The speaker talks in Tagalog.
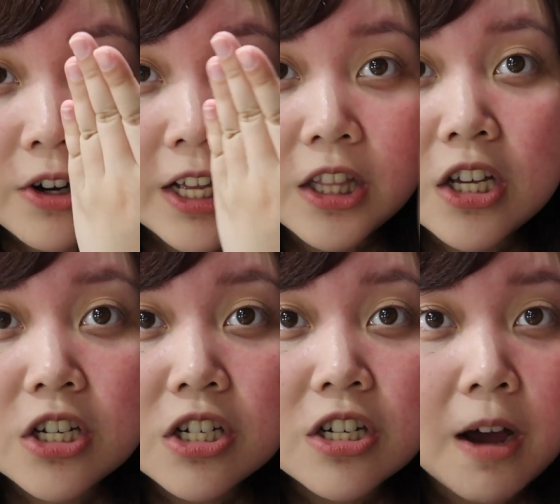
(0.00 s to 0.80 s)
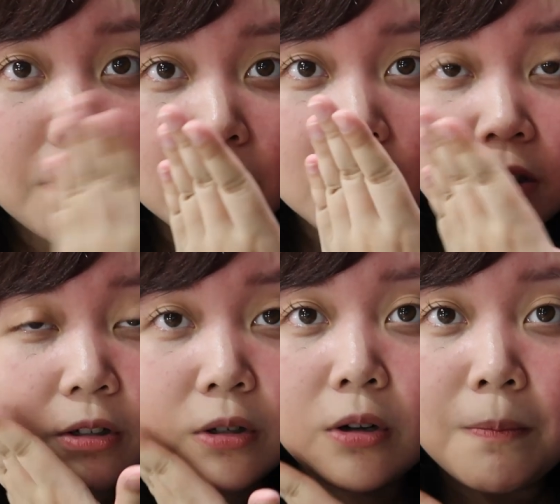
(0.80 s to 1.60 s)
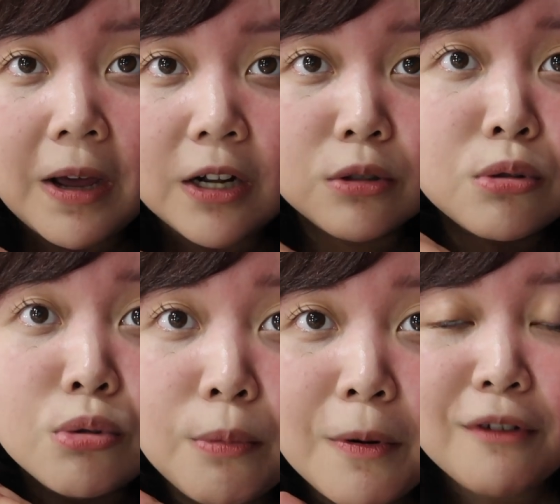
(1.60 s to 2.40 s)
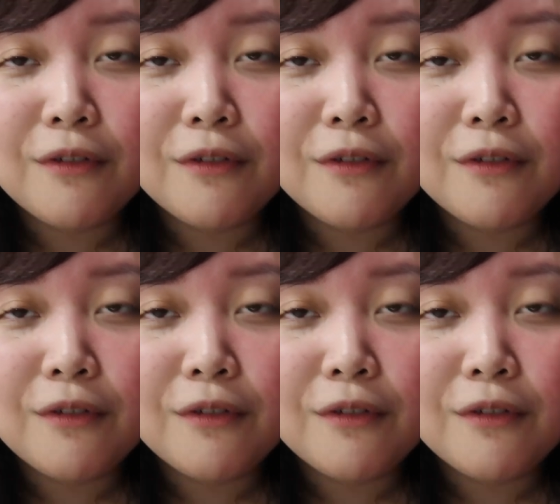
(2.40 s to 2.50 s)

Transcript: reddish, tapos dito, parang super